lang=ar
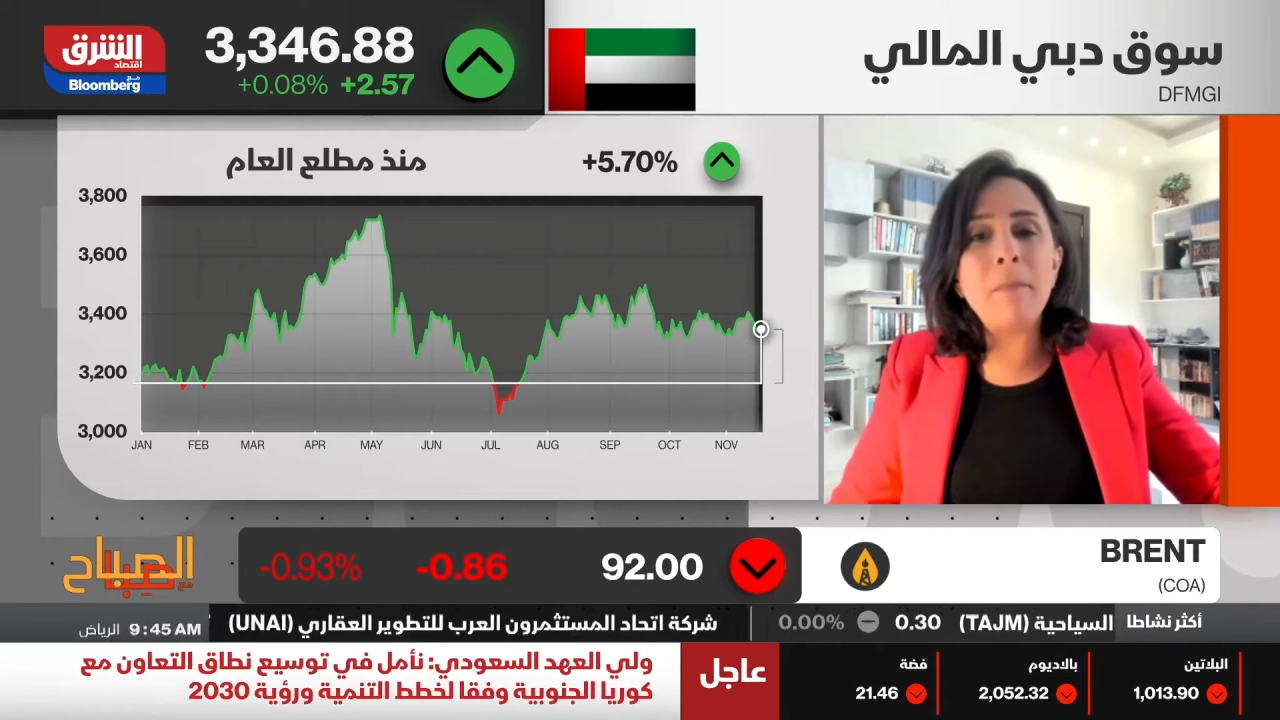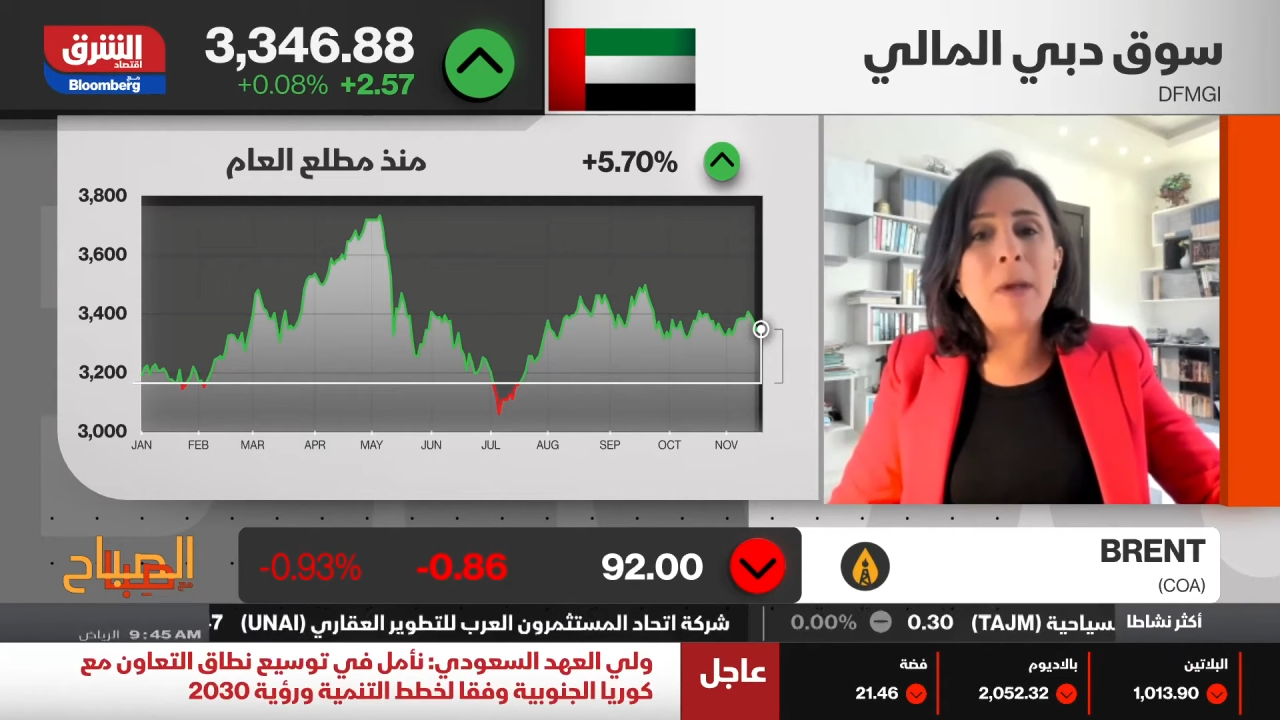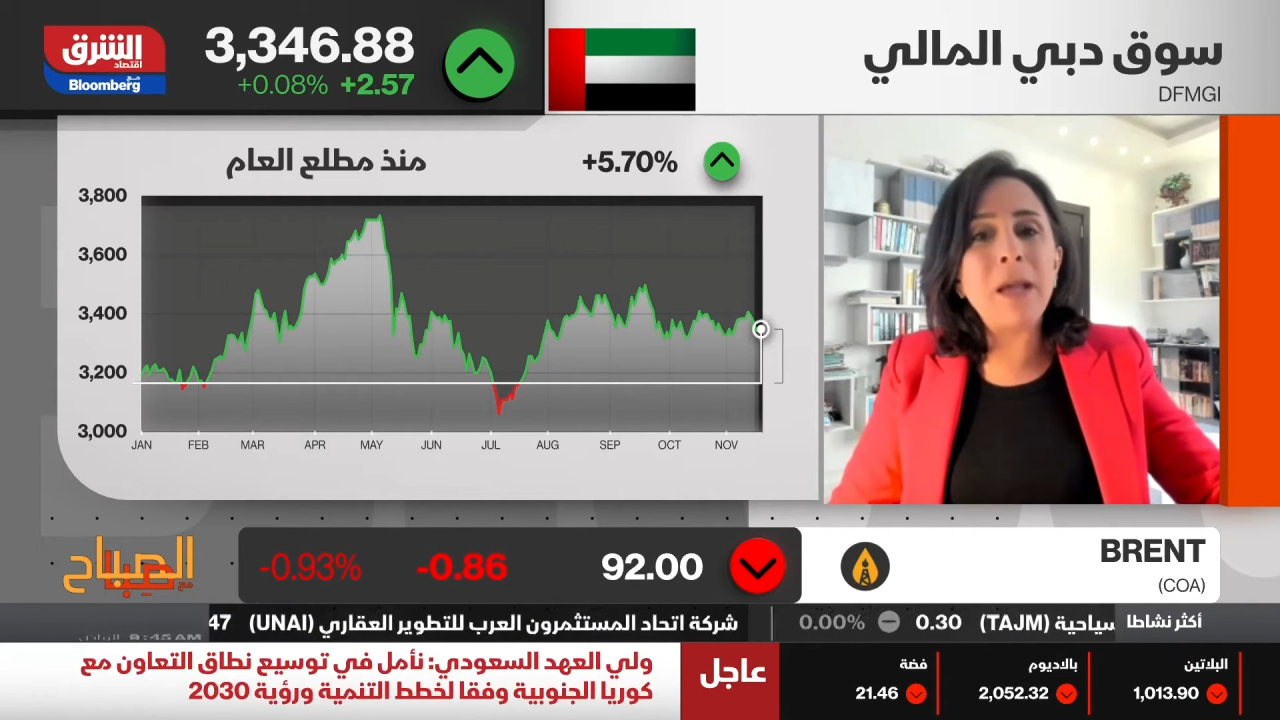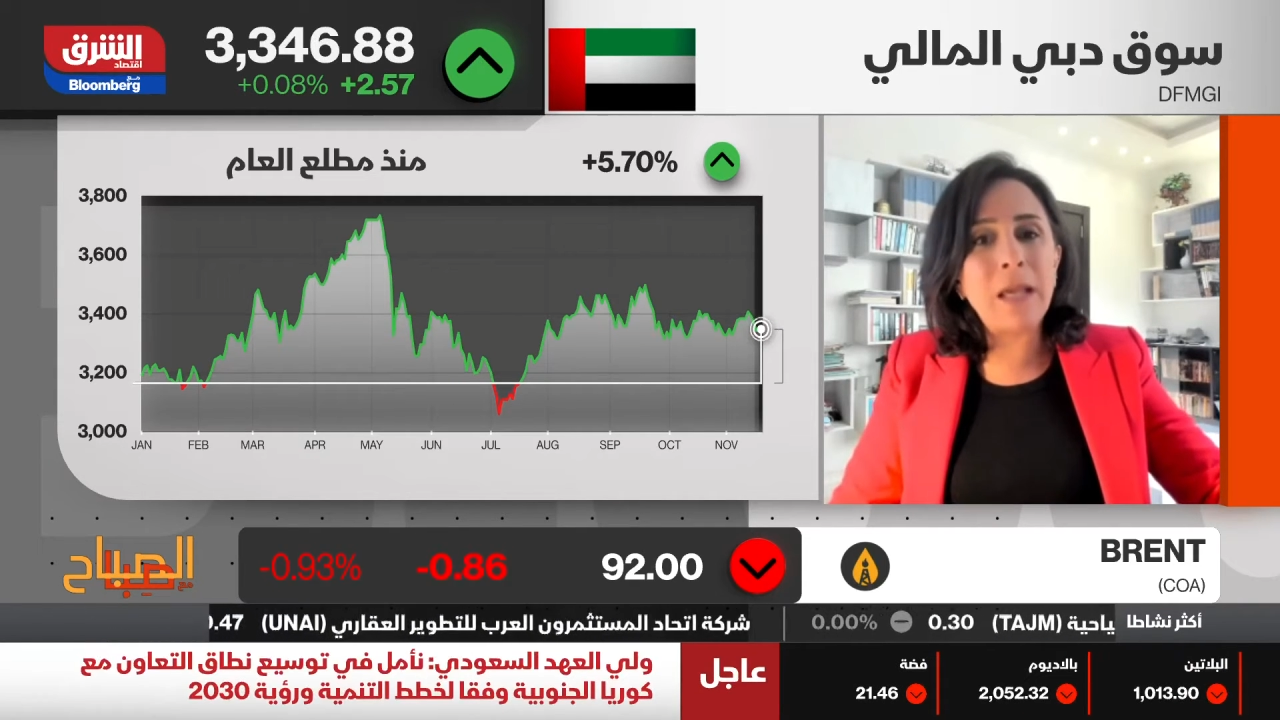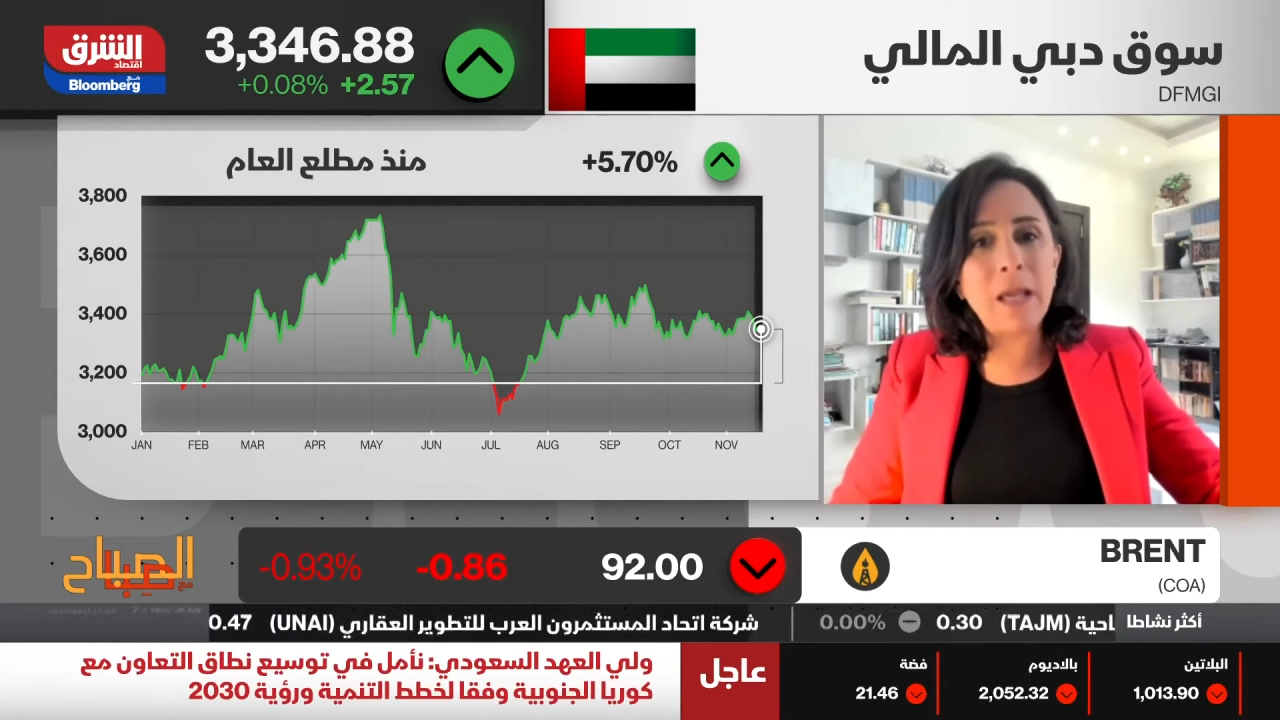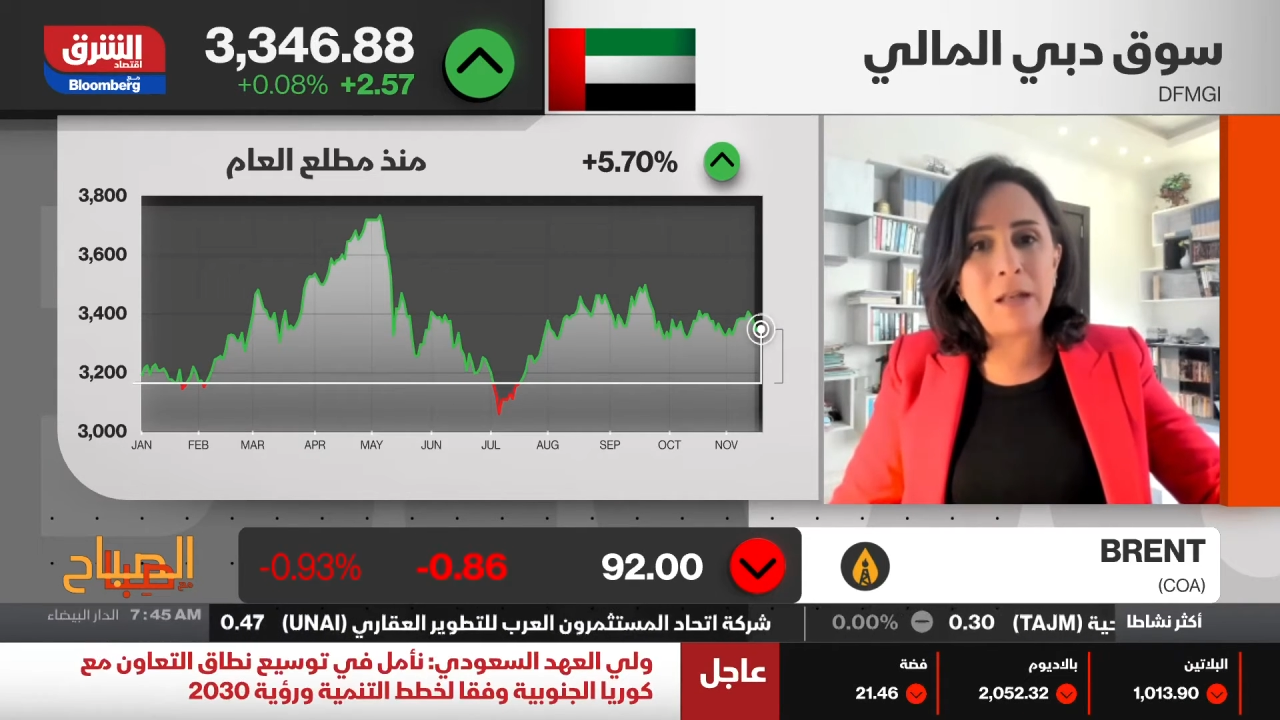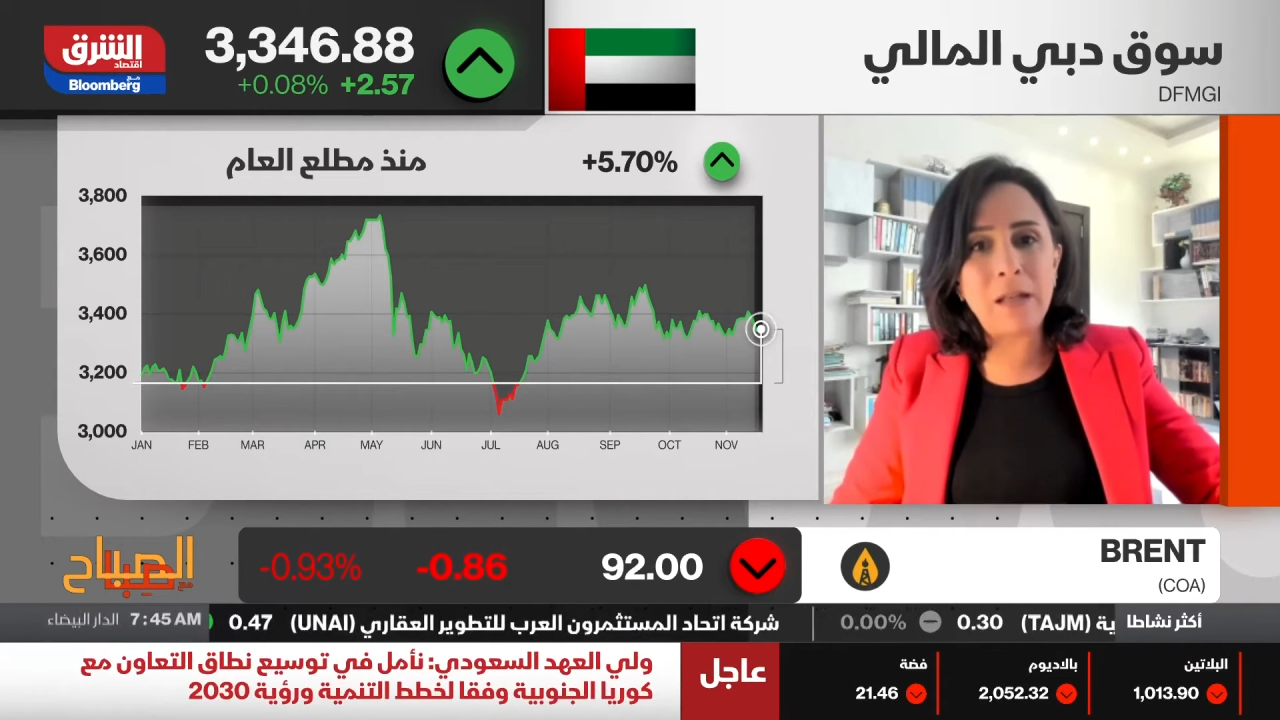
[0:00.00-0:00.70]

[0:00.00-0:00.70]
ما كان